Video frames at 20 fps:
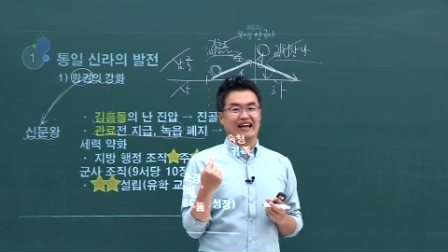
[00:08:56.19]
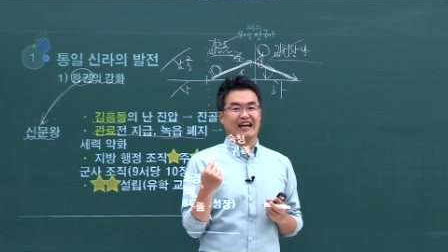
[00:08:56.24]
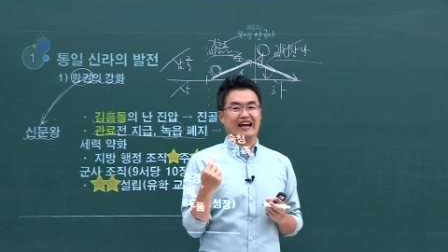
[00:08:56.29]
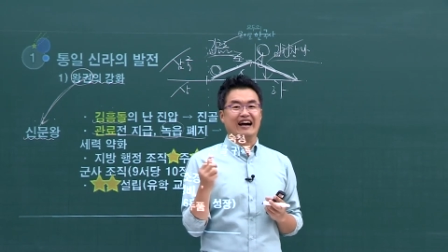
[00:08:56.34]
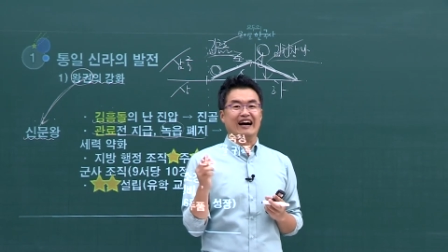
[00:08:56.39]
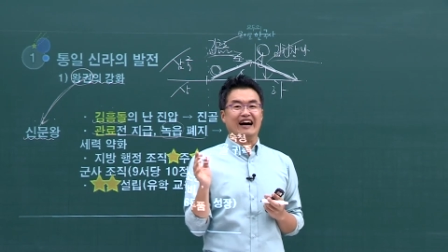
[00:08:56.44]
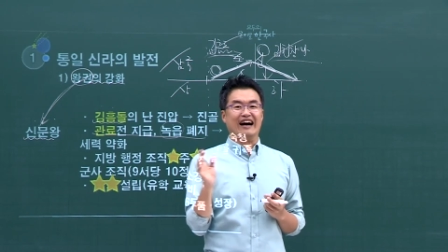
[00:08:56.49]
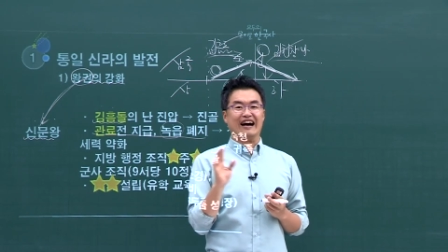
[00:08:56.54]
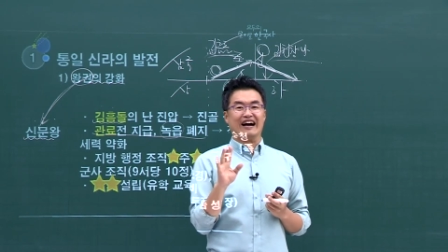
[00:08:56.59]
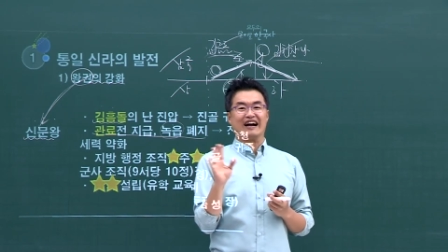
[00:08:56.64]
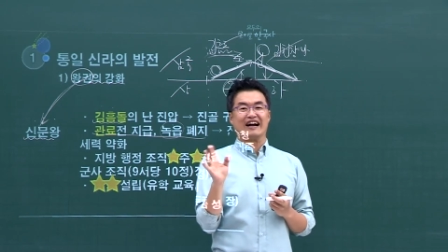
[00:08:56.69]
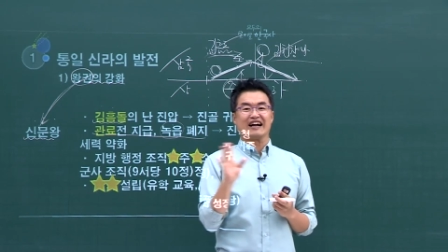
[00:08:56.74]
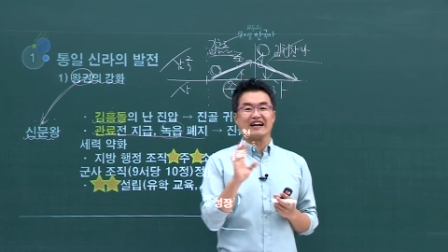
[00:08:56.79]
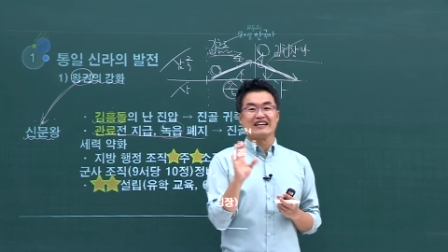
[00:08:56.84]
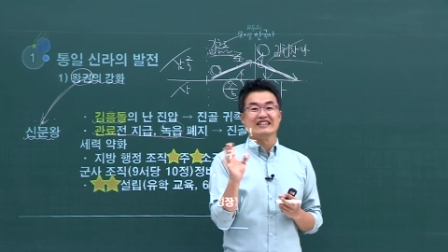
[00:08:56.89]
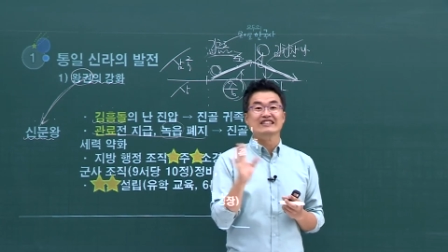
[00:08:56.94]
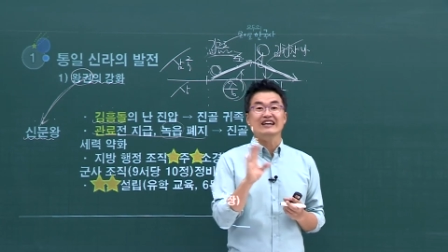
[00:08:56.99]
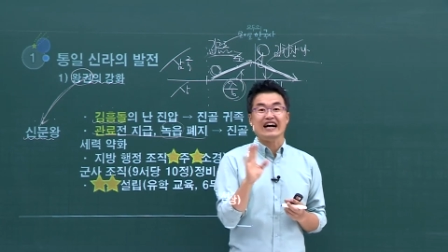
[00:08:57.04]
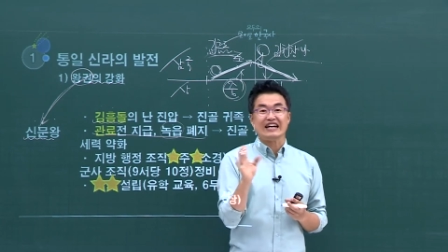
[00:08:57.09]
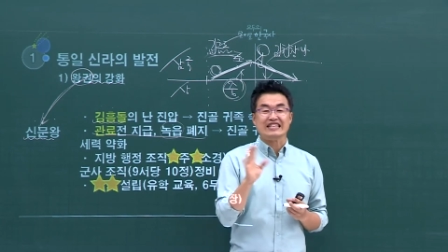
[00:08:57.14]
아,
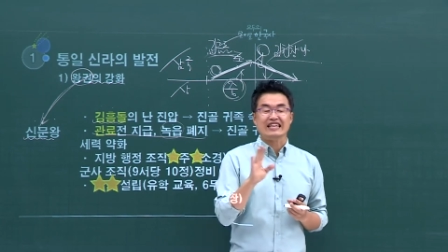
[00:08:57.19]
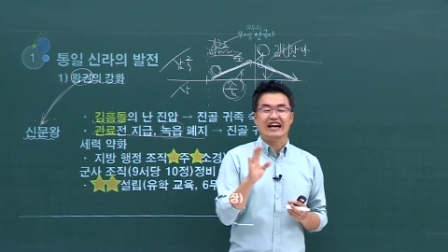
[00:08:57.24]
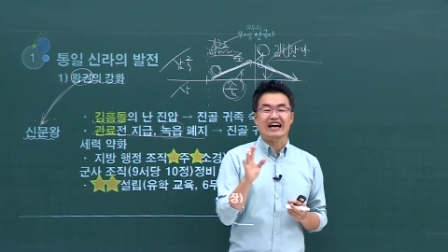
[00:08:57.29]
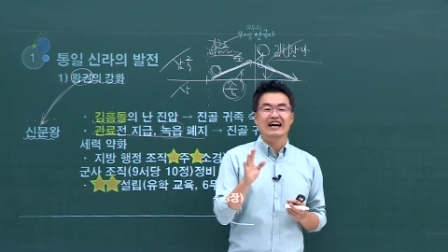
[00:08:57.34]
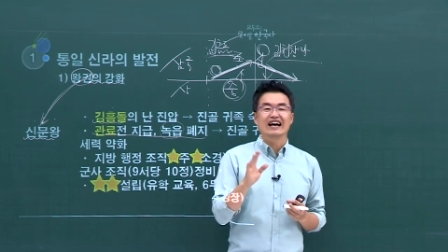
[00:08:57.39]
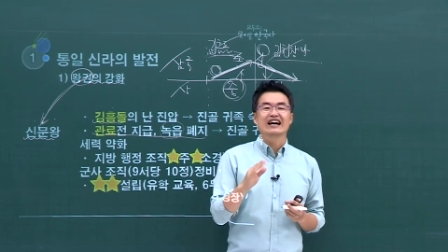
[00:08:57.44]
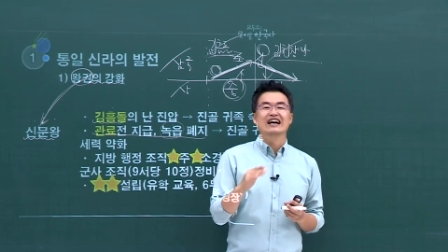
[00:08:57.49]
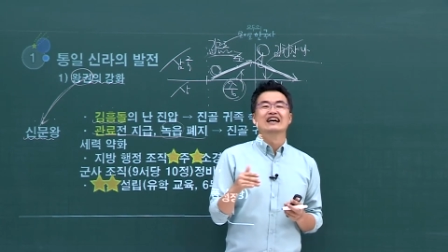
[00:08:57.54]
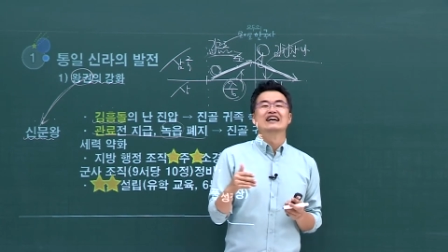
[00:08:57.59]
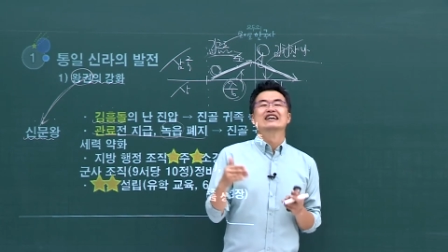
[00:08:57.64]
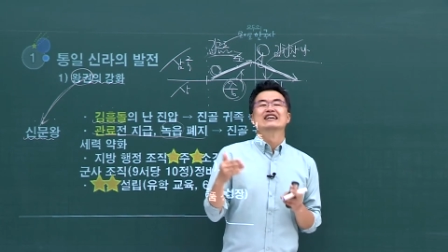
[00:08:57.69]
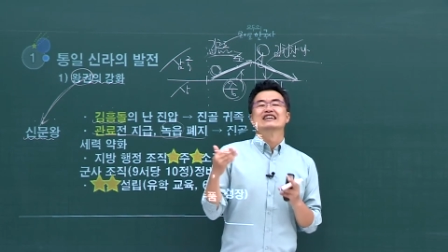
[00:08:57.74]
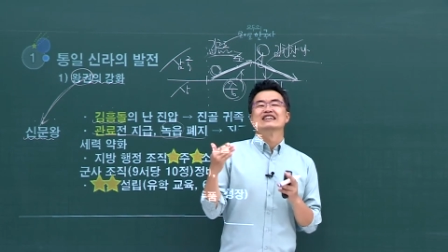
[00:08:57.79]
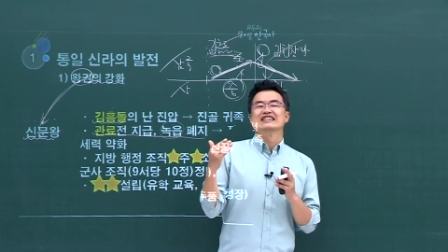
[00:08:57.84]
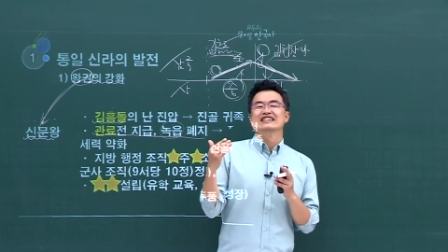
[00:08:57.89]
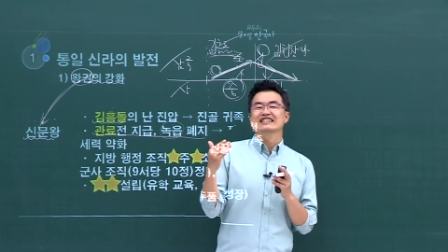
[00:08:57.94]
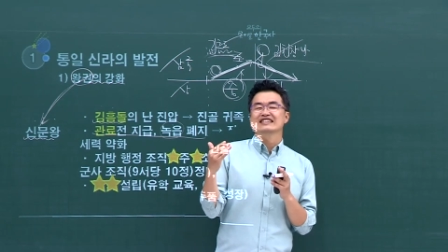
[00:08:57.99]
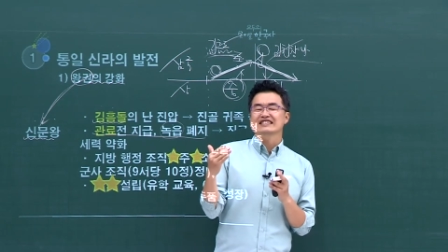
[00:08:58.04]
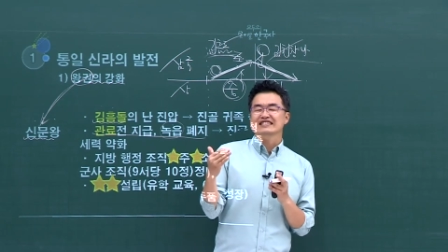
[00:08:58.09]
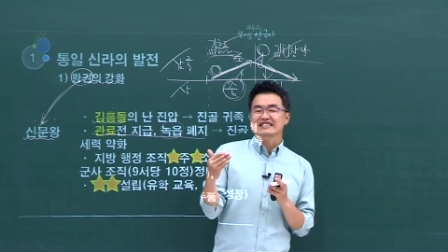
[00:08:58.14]
그거 아니야.
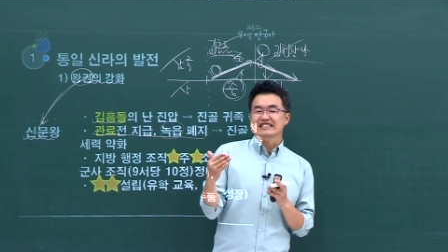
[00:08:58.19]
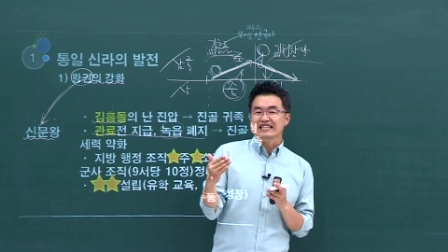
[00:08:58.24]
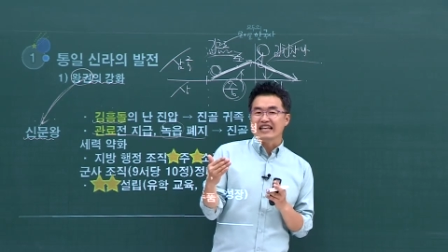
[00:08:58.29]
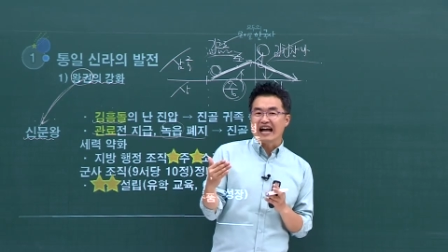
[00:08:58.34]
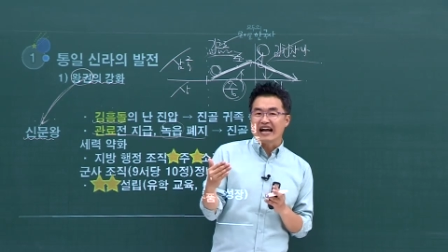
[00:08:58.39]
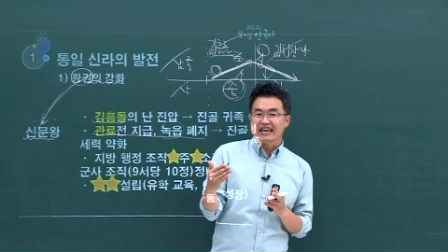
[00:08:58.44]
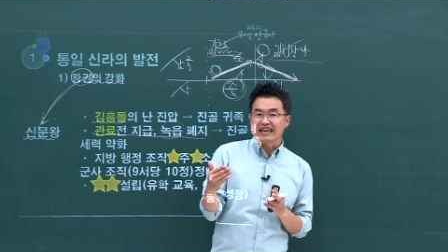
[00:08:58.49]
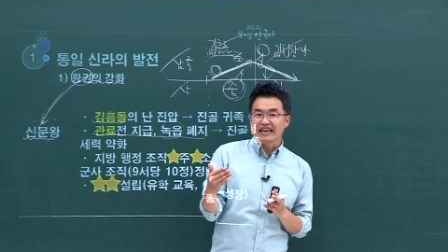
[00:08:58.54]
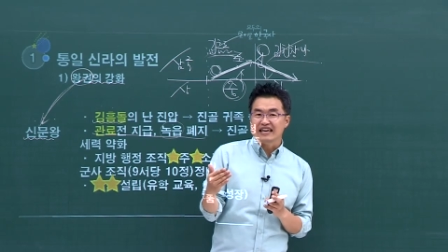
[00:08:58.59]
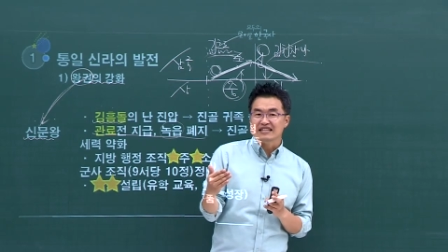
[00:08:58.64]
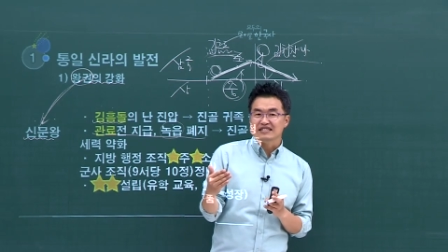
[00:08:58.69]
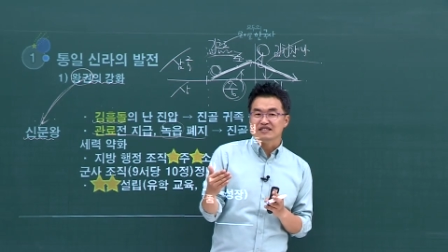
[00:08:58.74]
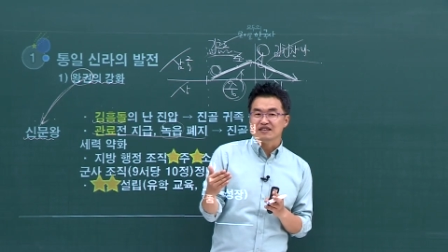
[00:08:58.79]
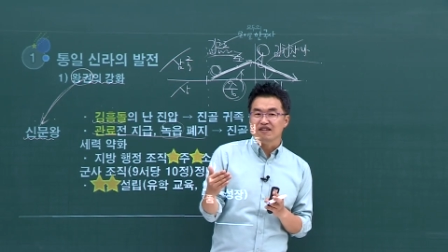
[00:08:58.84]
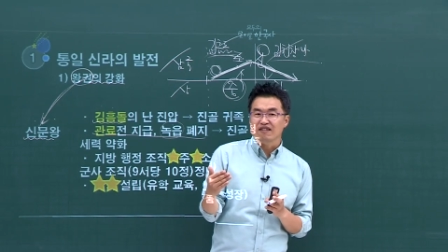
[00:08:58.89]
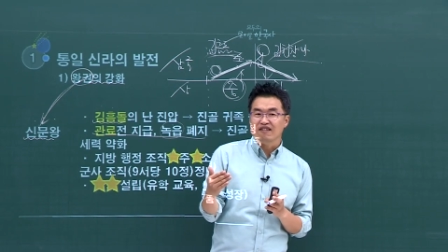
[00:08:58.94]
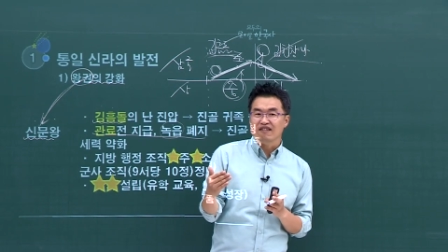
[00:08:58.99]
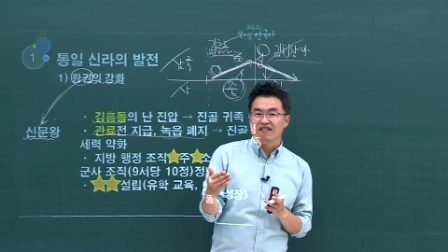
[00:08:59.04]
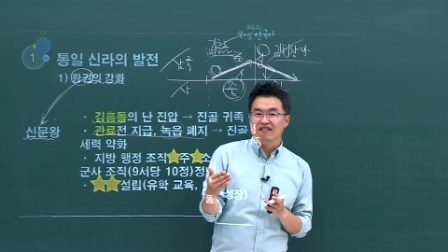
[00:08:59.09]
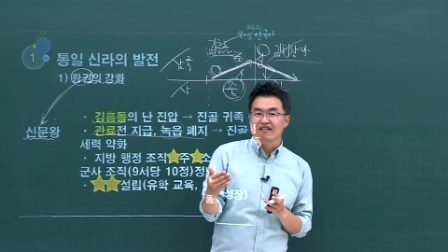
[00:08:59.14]
그
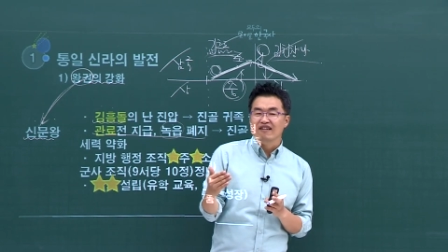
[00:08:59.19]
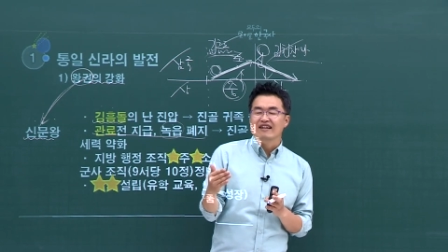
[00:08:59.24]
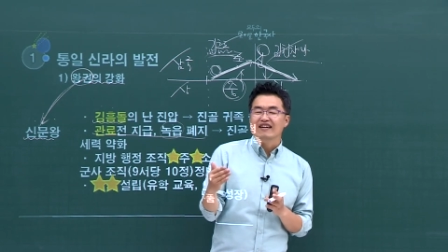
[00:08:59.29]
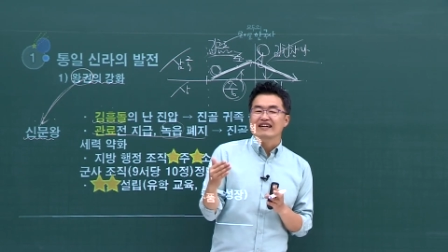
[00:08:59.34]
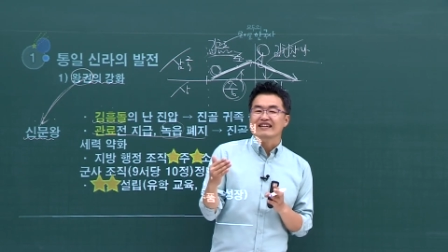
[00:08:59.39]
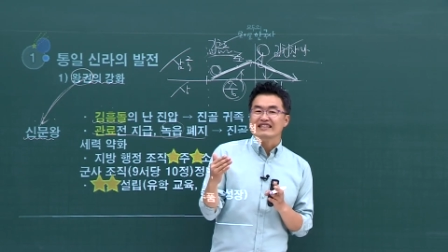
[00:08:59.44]
땅에서